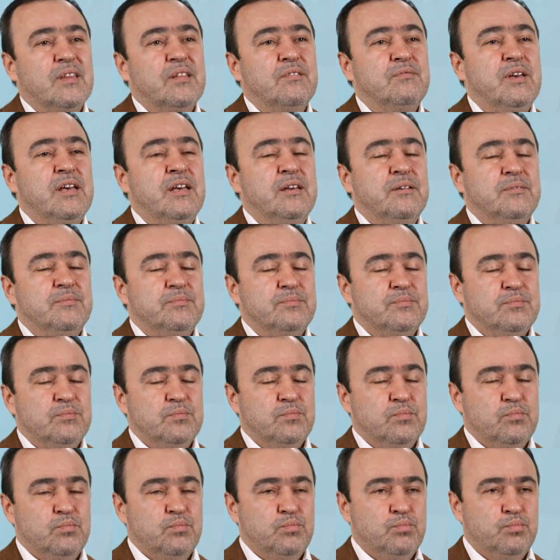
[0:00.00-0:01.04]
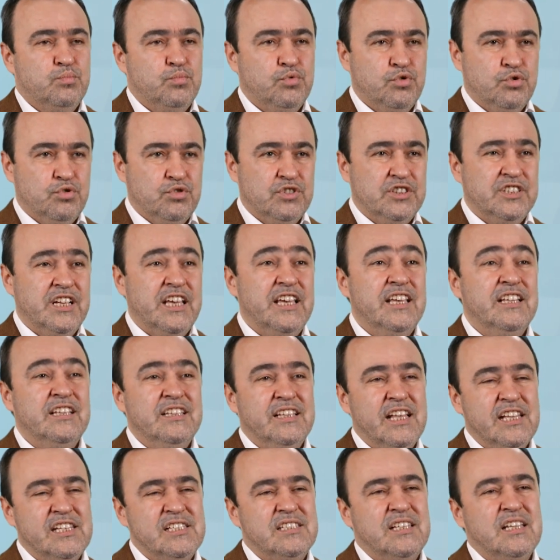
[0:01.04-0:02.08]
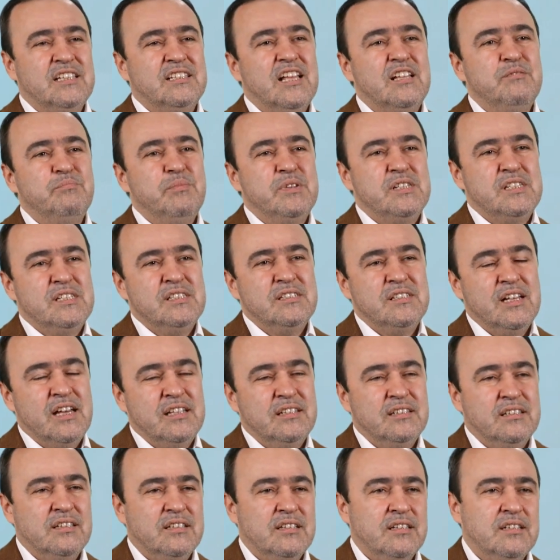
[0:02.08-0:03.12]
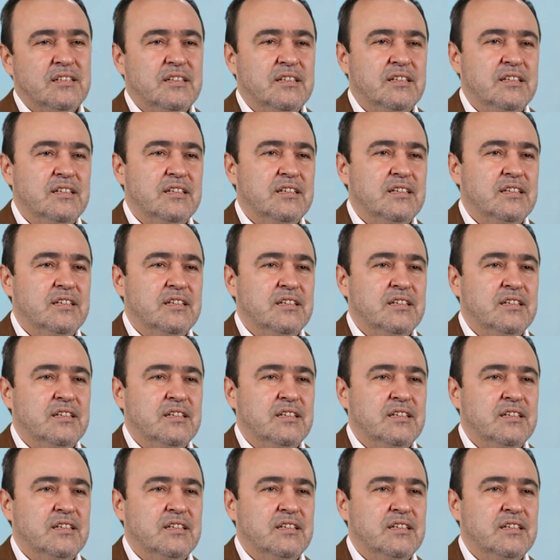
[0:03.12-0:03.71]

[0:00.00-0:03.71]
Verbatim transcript: ve bu reyin desteklenmesinden e,